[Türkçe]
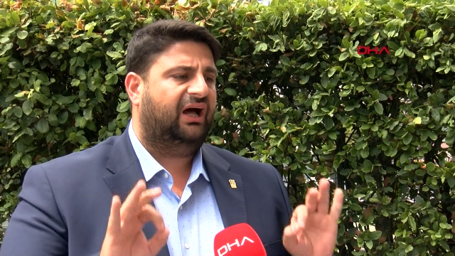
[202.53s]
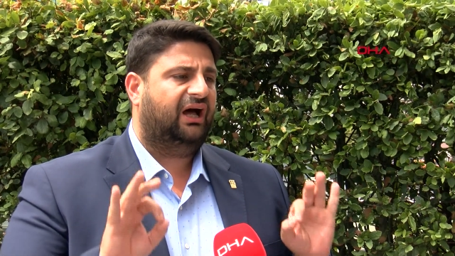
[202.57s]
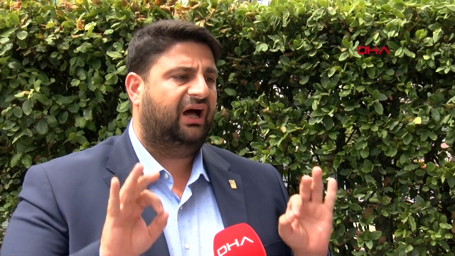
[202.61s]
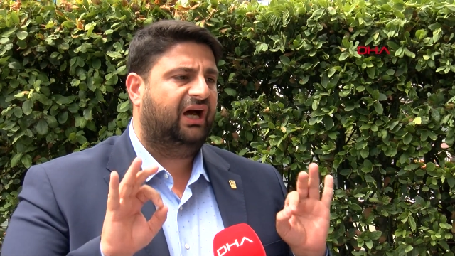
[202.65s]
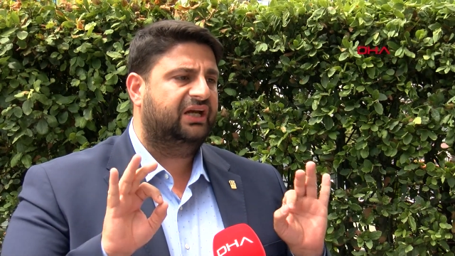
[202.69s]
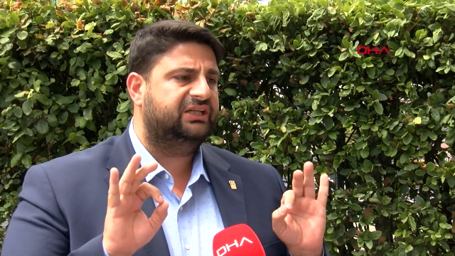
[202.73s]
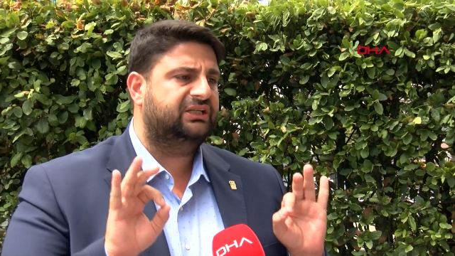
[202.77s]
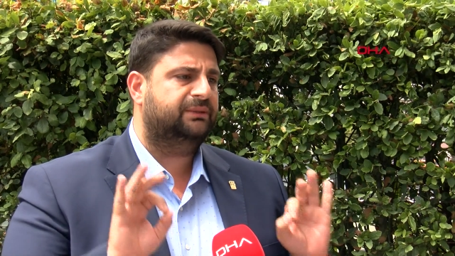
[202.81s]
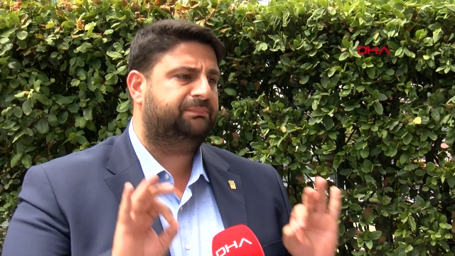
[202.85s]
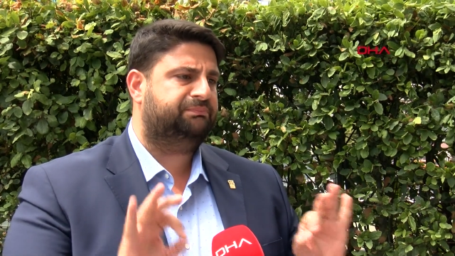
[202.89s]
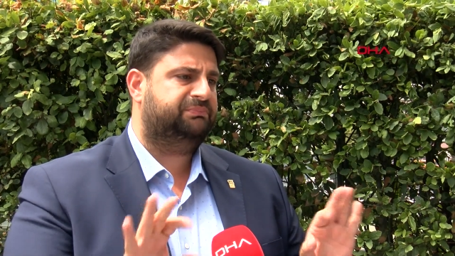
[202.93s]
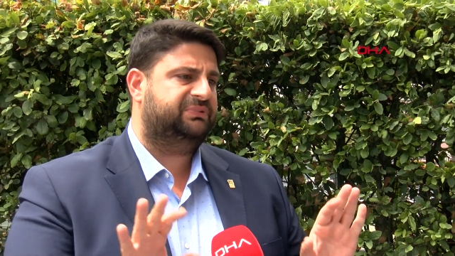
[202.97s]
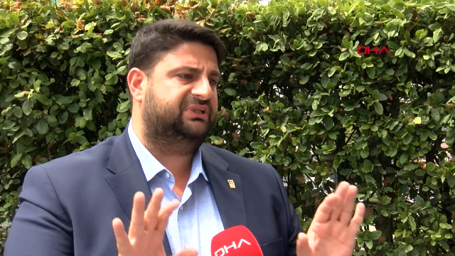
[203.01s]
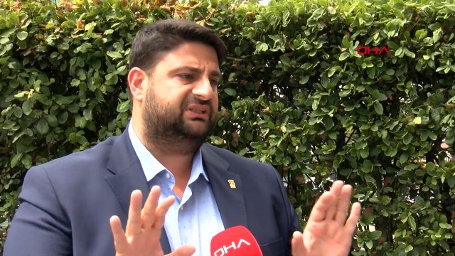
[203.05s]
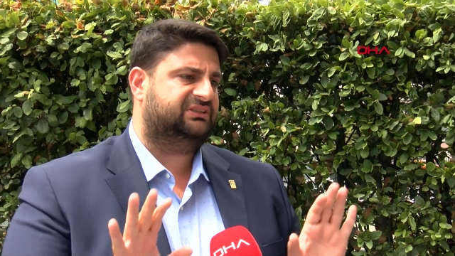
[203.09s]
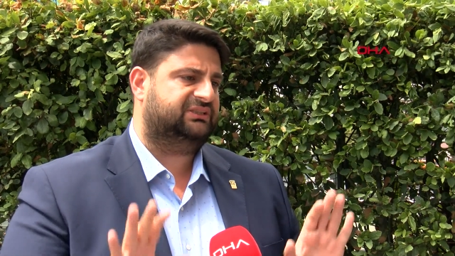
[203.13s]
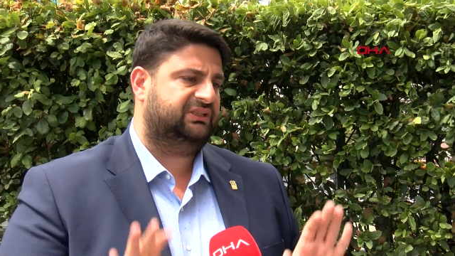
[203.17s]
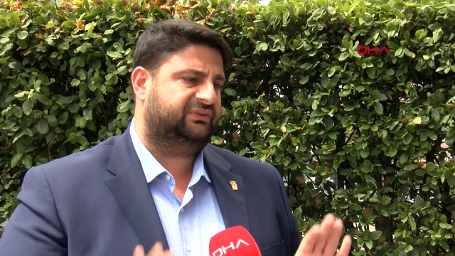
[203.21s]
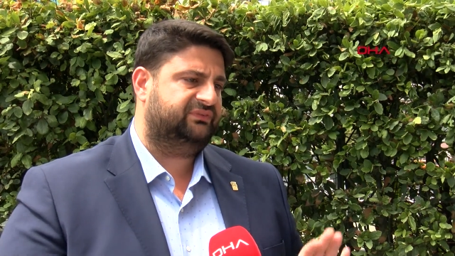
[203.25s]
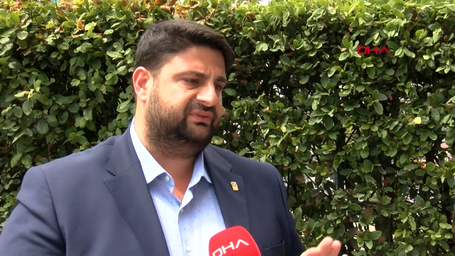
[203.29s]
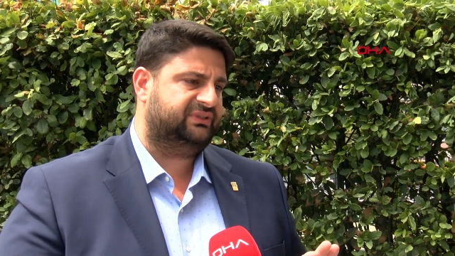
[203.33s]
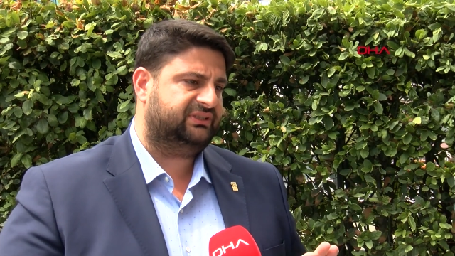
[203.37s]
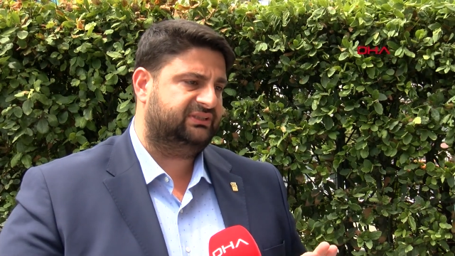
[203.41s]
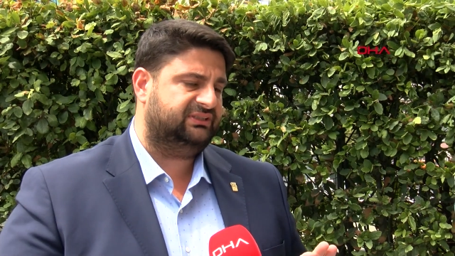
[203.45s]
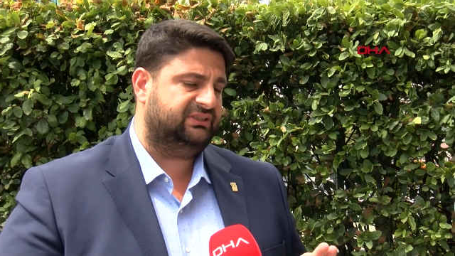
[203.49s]
ayıp bir
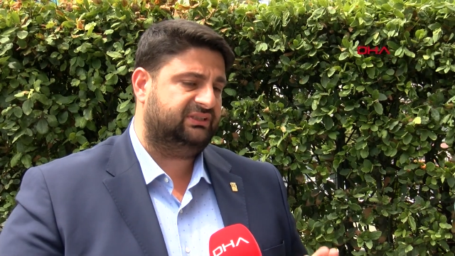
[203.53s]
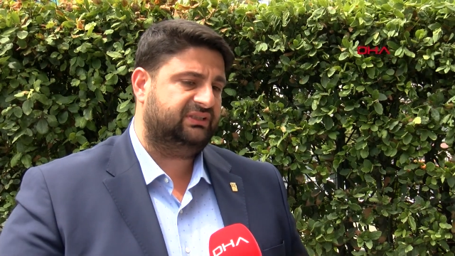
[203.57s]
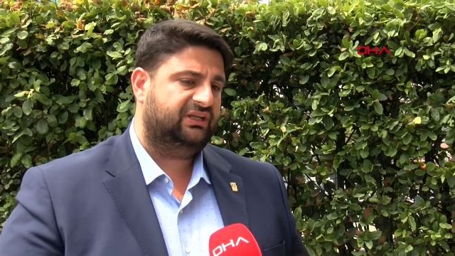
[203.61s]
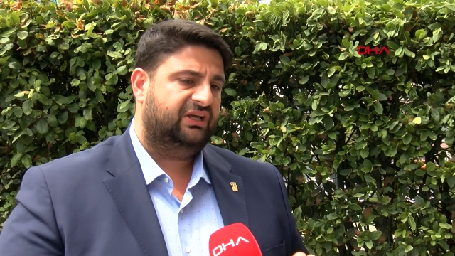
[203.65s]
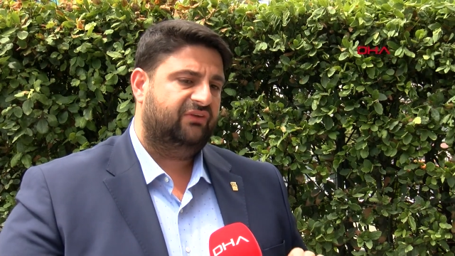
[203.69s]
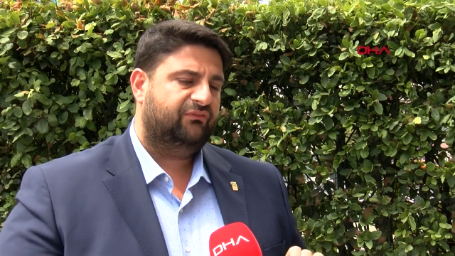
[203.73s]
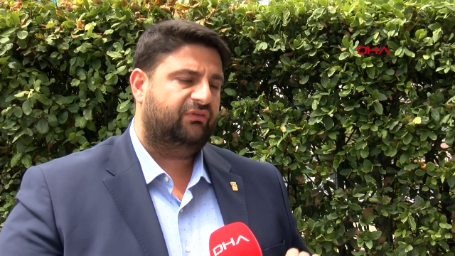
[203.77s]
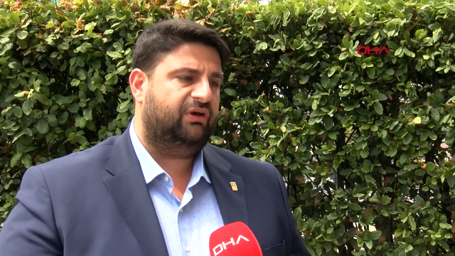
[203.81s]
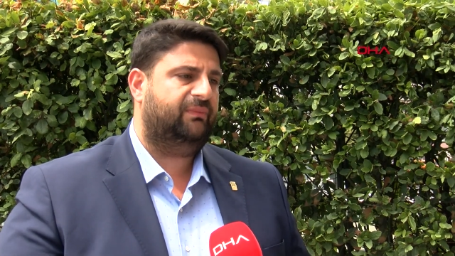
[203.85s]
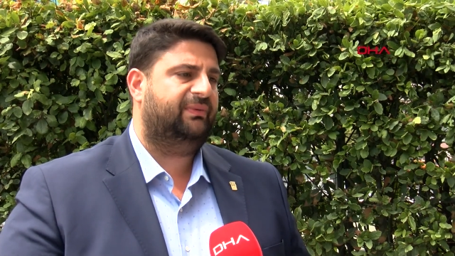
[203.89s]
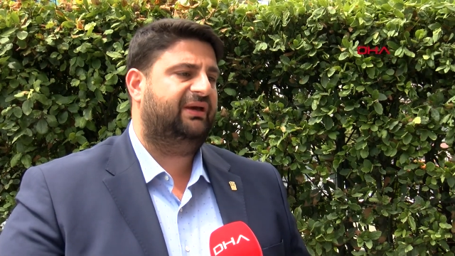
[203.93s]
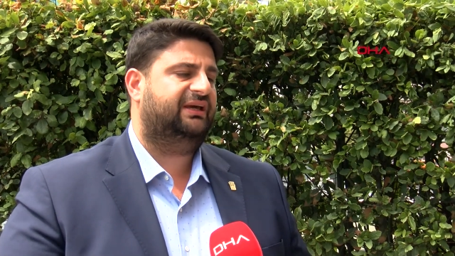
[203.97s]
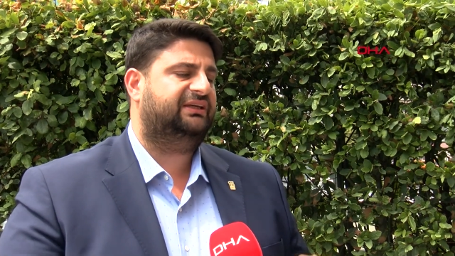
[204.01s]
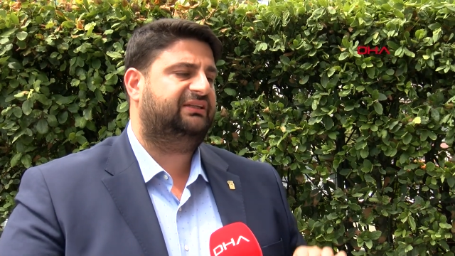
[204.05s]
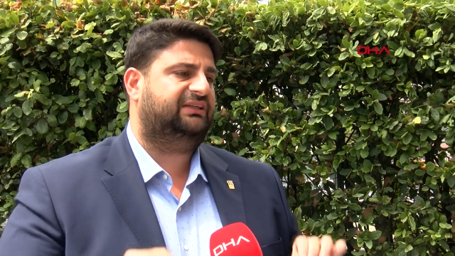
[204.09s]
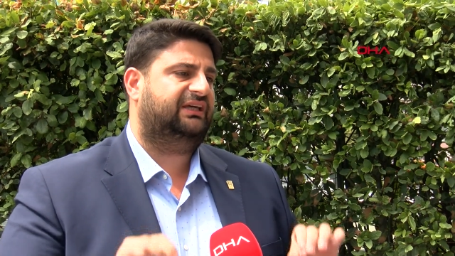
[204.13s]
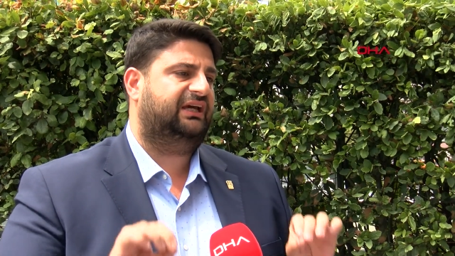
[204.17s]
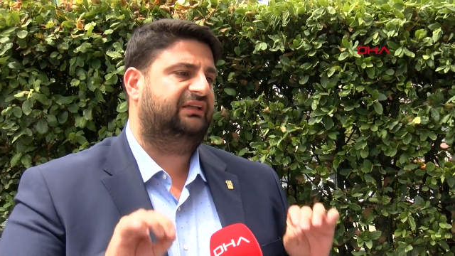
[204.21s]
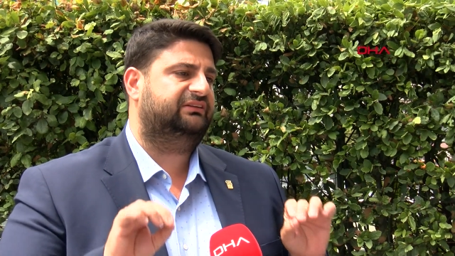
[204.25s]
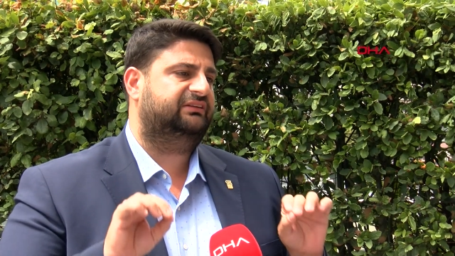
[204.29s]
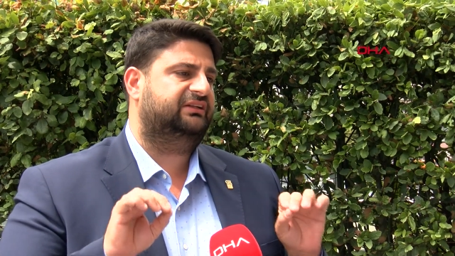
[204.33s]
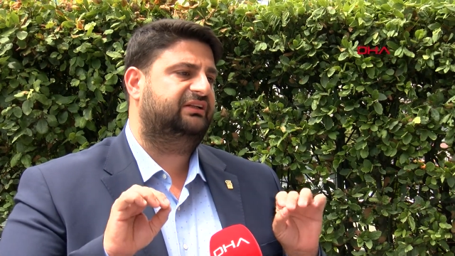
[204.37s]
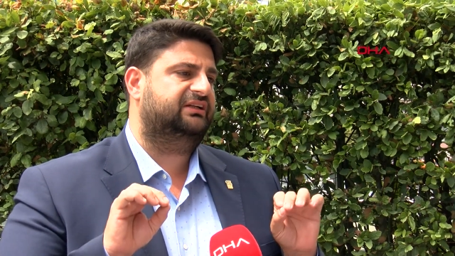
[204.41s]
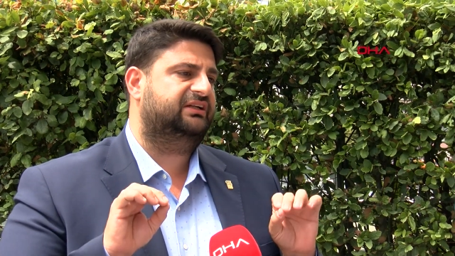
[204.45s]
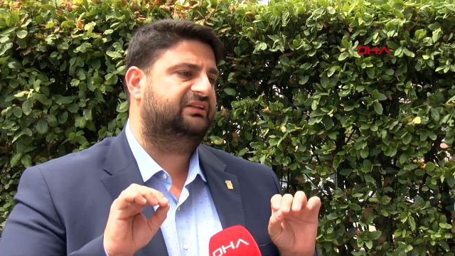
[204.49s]
tavırdır ve ben
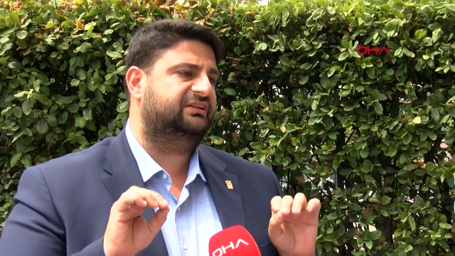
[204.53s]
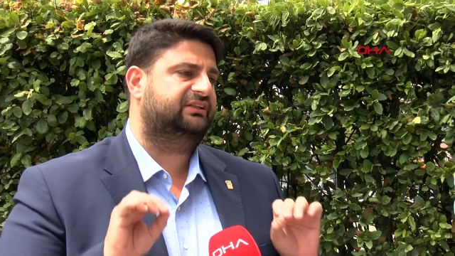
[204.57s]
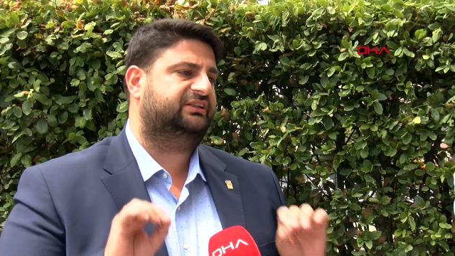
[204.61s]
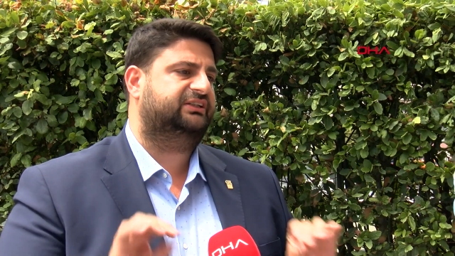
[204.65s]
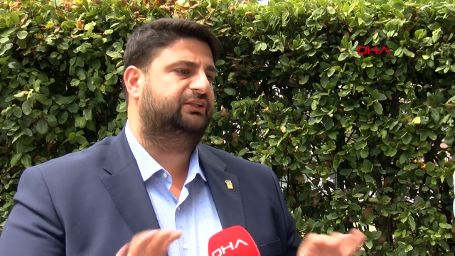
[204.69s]
kendilerini